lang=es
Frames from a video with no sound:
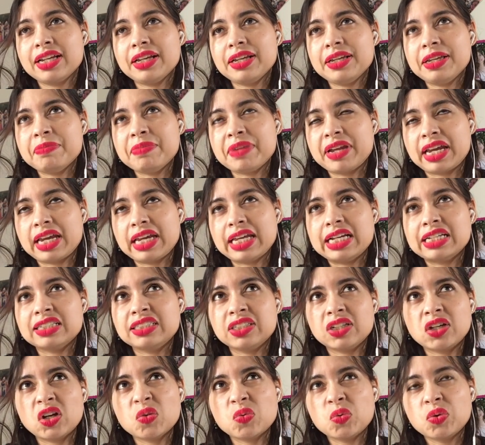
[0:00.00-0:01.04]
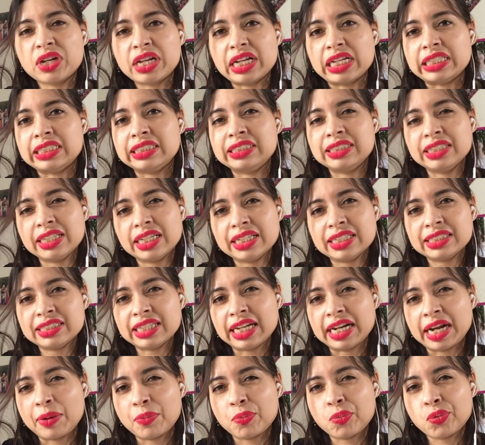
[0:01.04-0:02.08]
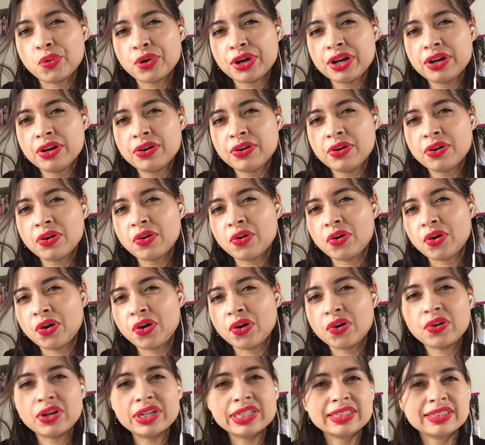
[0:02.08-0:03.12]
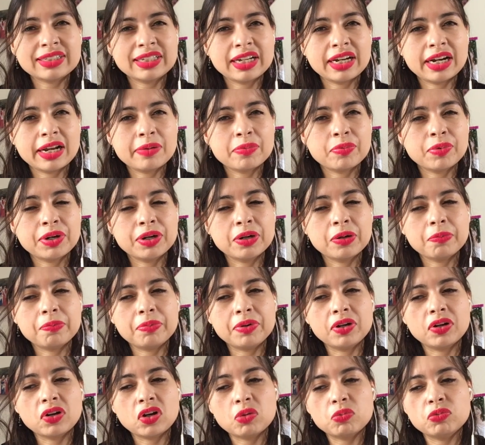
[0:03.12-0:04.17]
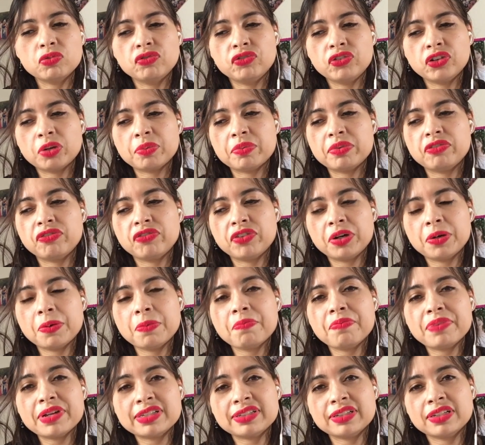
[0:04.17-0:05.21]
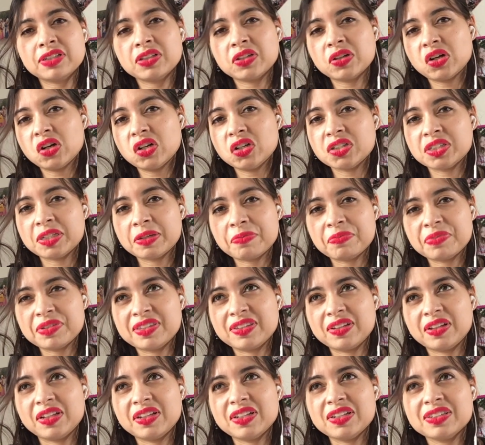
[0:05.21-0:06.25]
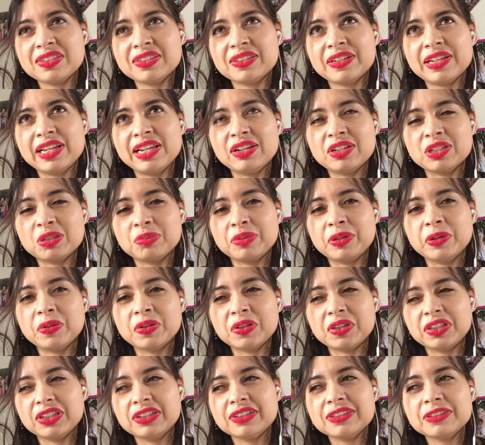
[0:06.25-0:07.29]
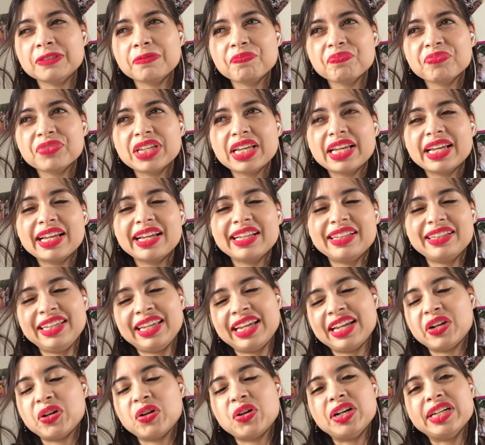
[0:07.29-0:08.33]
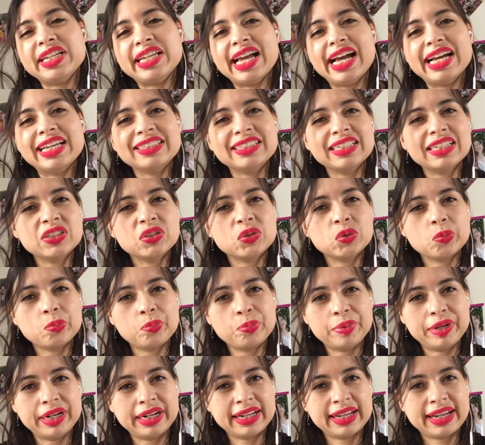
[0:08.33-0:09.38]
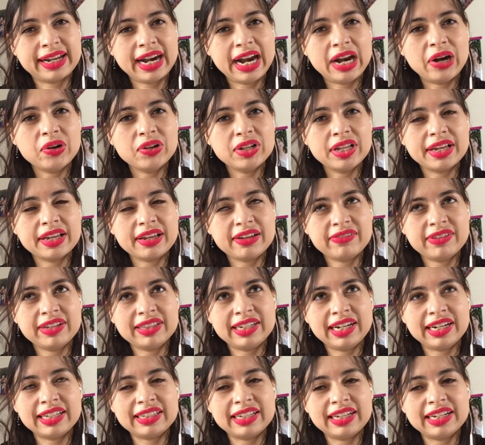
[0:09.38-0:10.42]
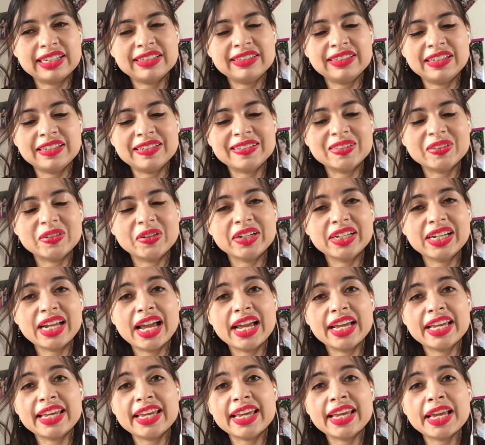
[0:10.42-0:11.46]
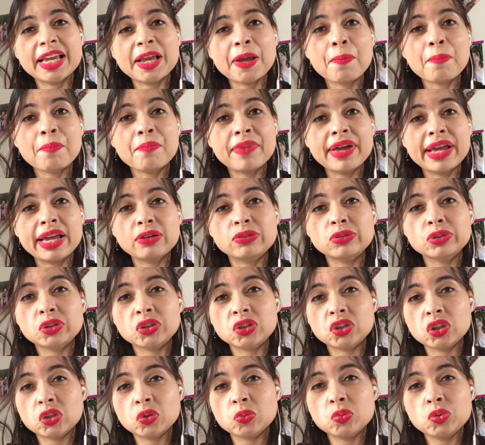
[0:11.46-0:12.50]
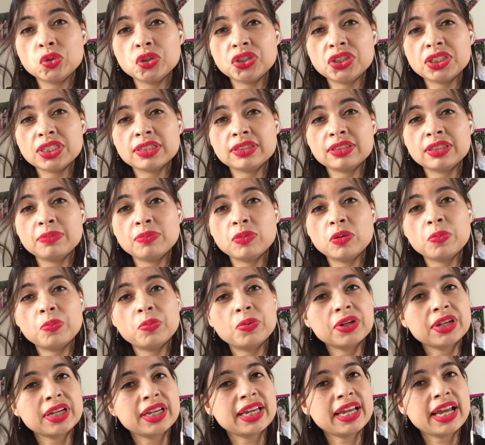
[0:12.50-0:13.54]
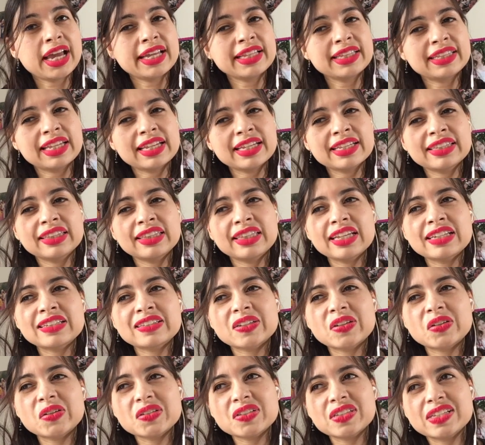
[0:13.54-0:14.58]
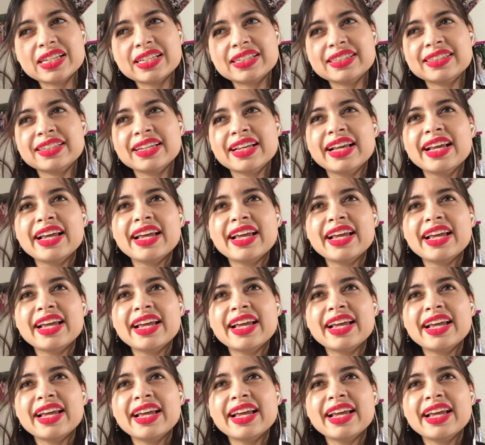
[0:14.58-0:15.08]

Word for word: y me quedé así como que sí, estará bueno o no estará bueno, pero conforme fueron pasando los episodios y los minutos, dije, no, ya está súper claro de qué va a tratar esta historia y me gustó muchísimo porque hay tantas cosas